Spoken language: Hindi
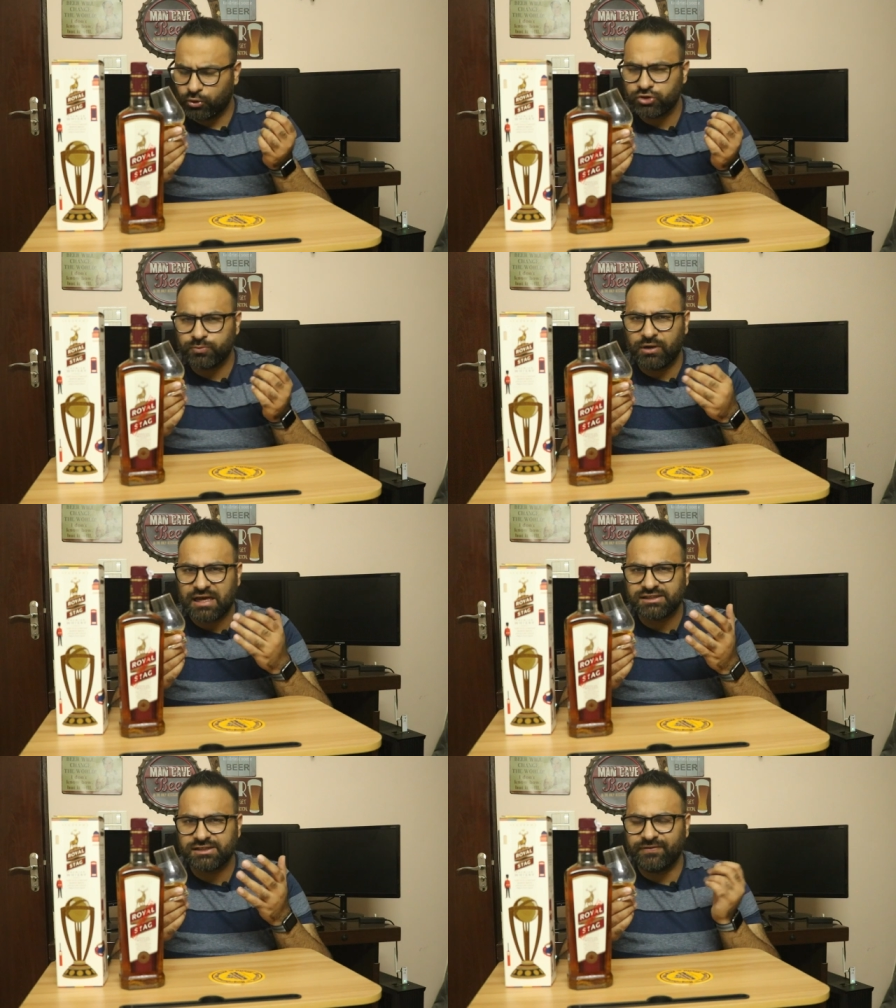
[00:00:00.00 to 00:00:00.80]
कुछ
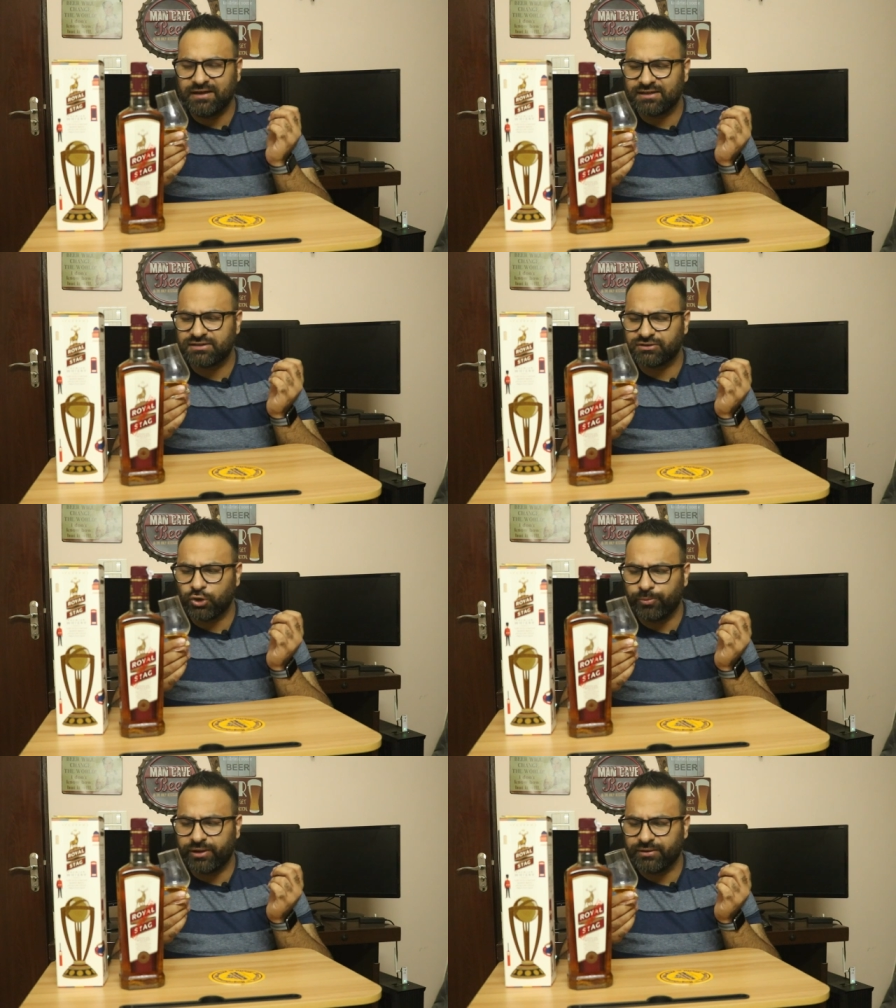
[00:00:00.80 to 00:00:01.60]
मोलासिस फील कर
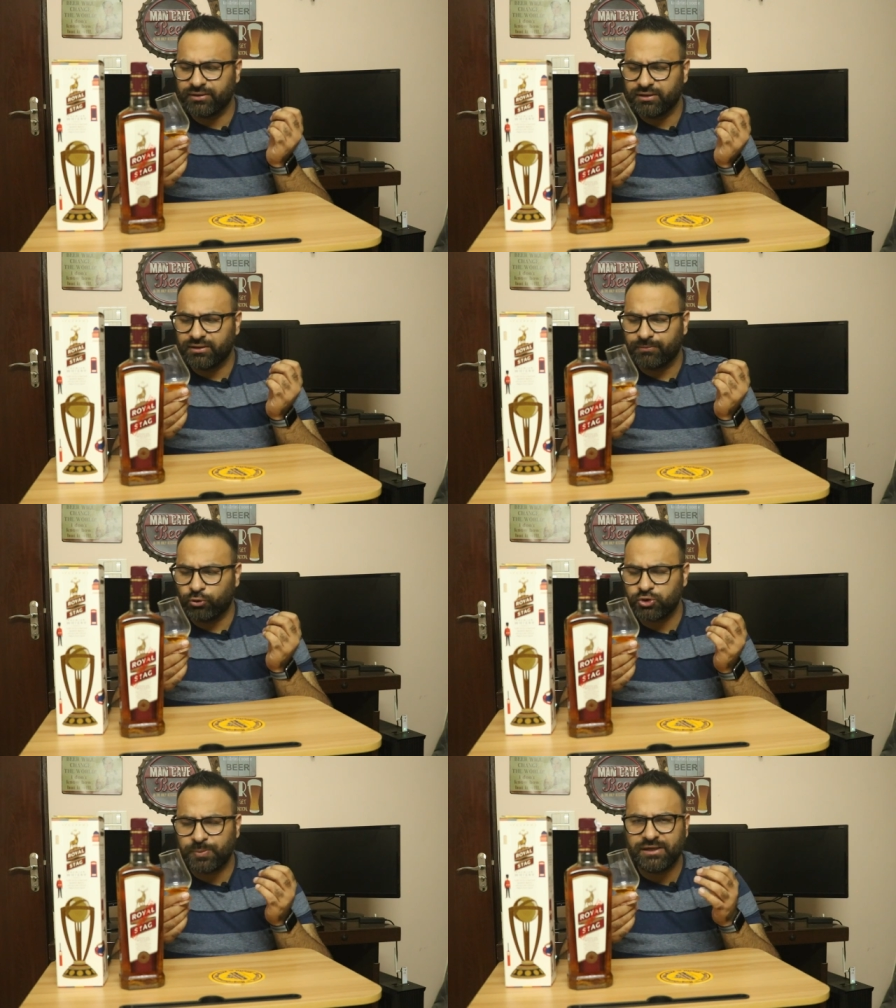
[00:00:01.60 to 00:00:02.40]
सकता हूँ मैं
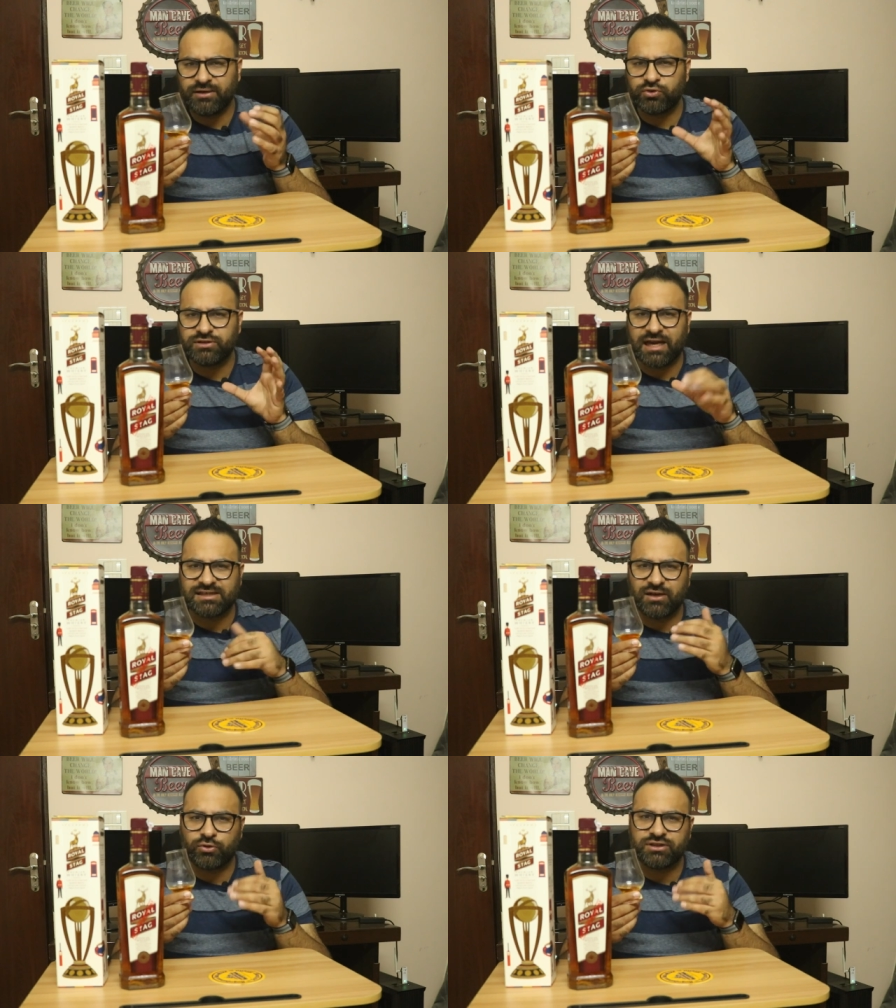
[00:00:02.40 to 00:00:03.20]
कुछ भी कुछ
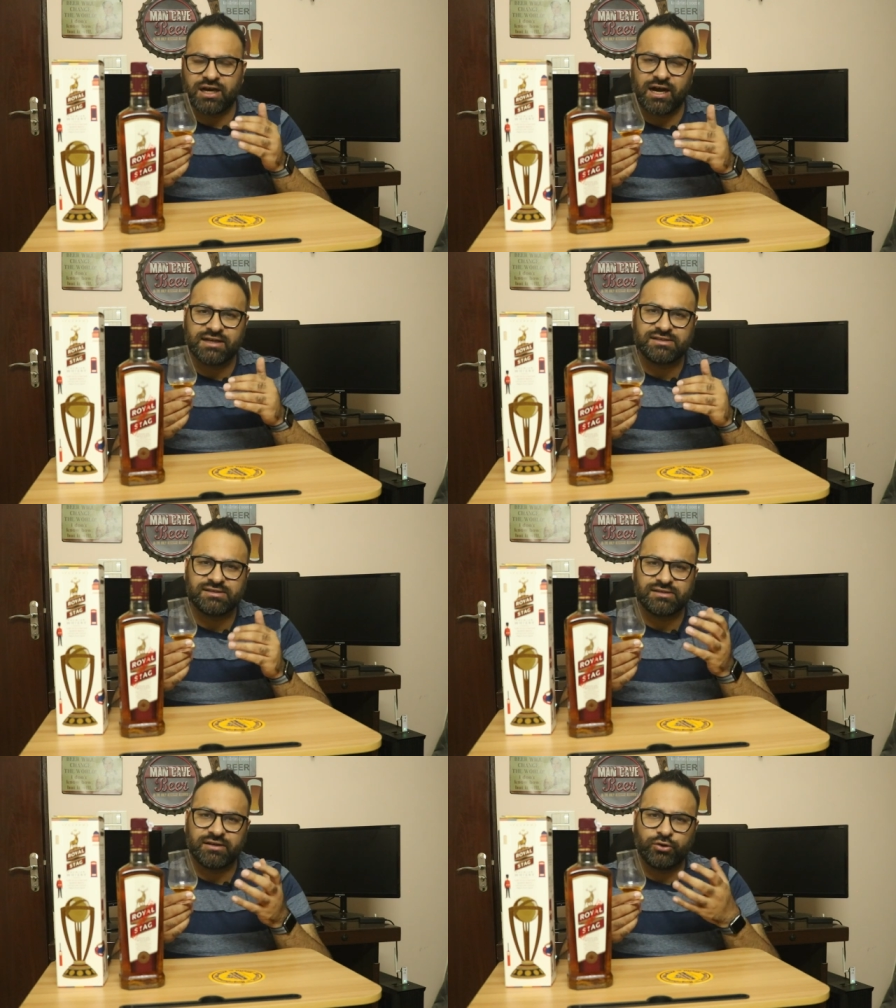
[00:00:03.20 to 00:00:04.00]
ऐसा कुछ खास
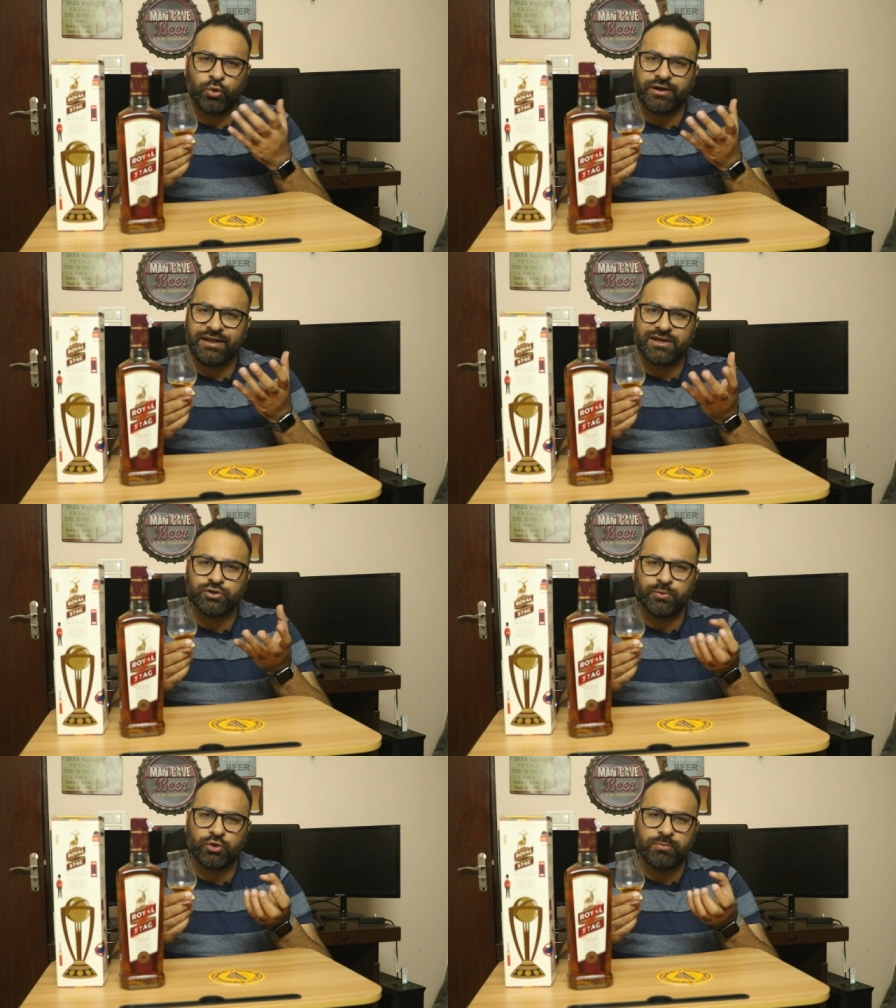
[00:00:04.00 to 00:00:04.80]
नोट नहीं
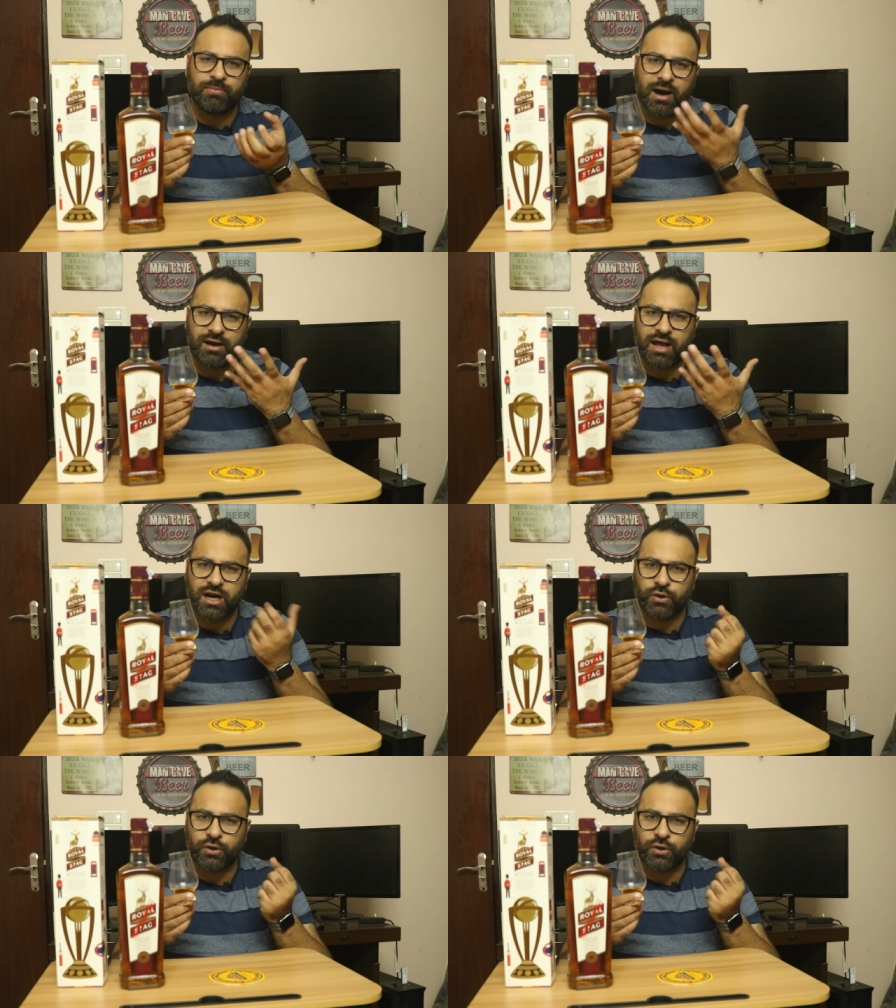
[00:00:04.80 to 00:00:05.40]
है जो बिल्कुल बाहर आ